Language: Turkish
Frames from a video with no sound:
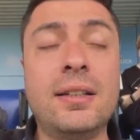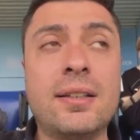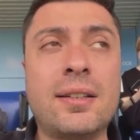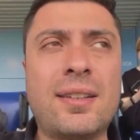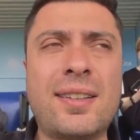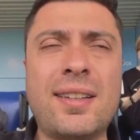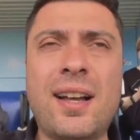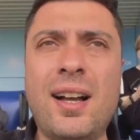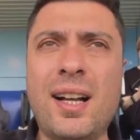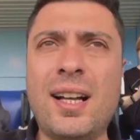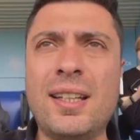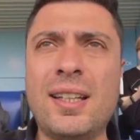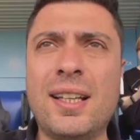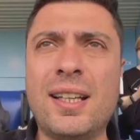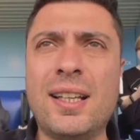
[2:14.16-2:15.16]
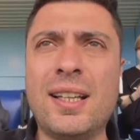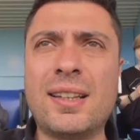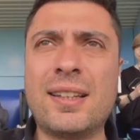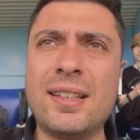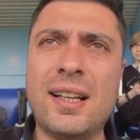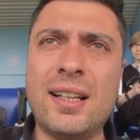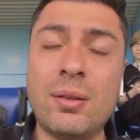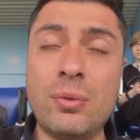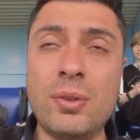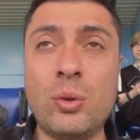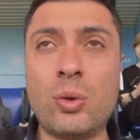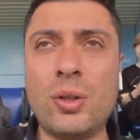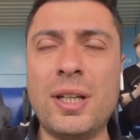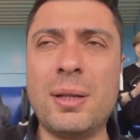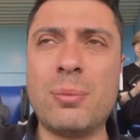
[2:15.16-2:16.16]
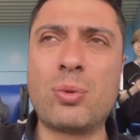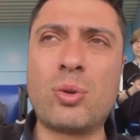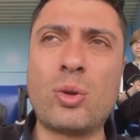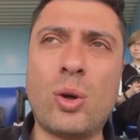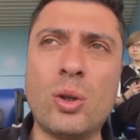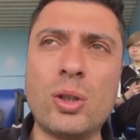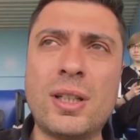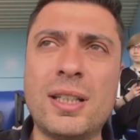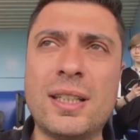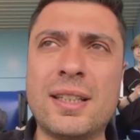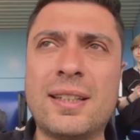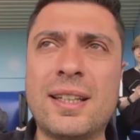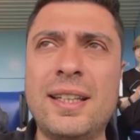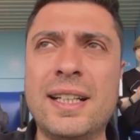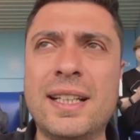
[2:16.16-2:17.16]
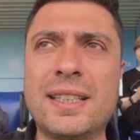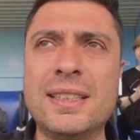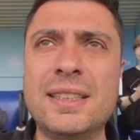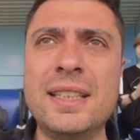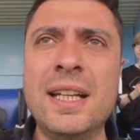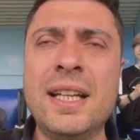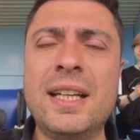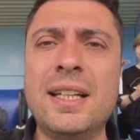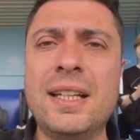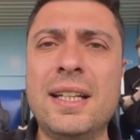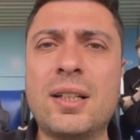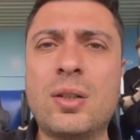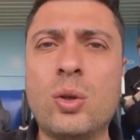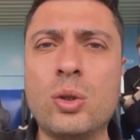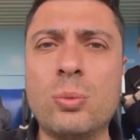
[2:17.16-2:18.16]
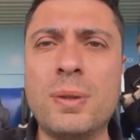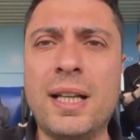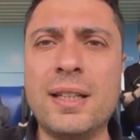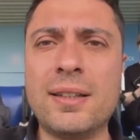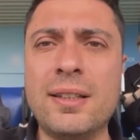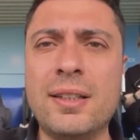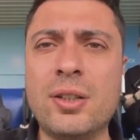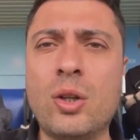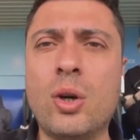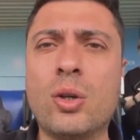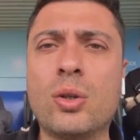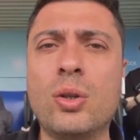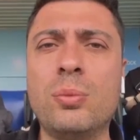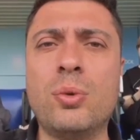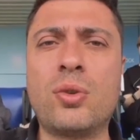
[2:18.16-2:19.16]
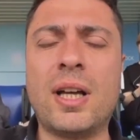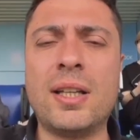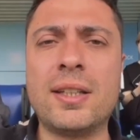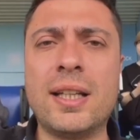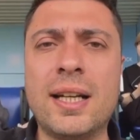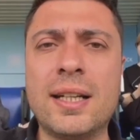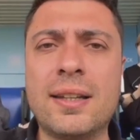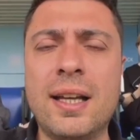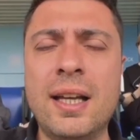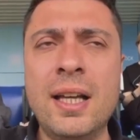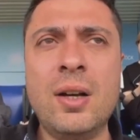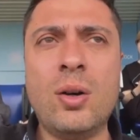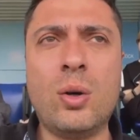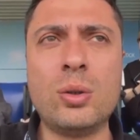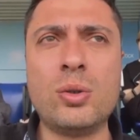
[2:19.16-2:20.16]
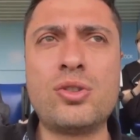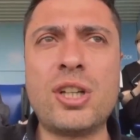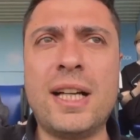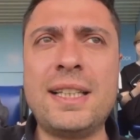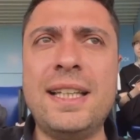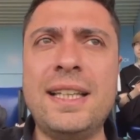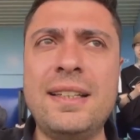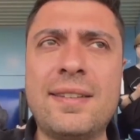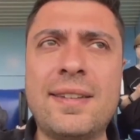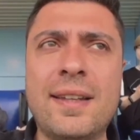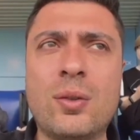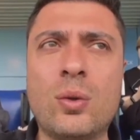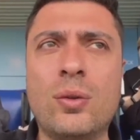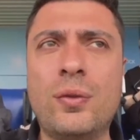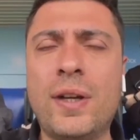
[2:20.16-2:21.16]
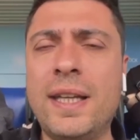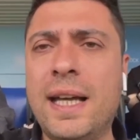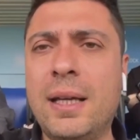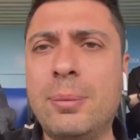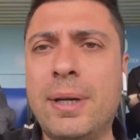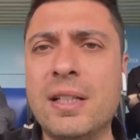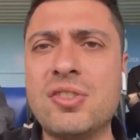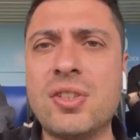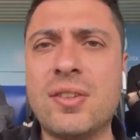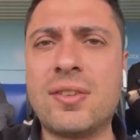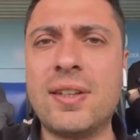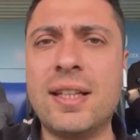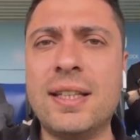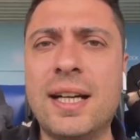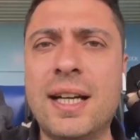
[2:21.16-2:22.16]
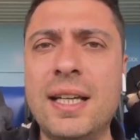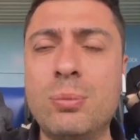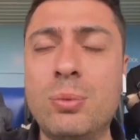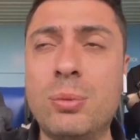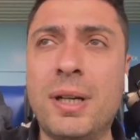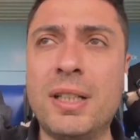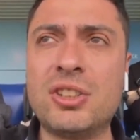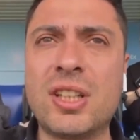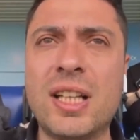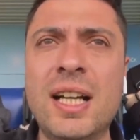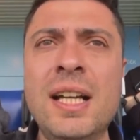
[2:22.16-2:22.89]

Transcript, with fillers: sağ kanatta daha özür dilerim sol kanata yakın e, konumlandığını gördüğümüz anlarda olacak. Yeni sezon Fenerbahçe'sine dair bu maçta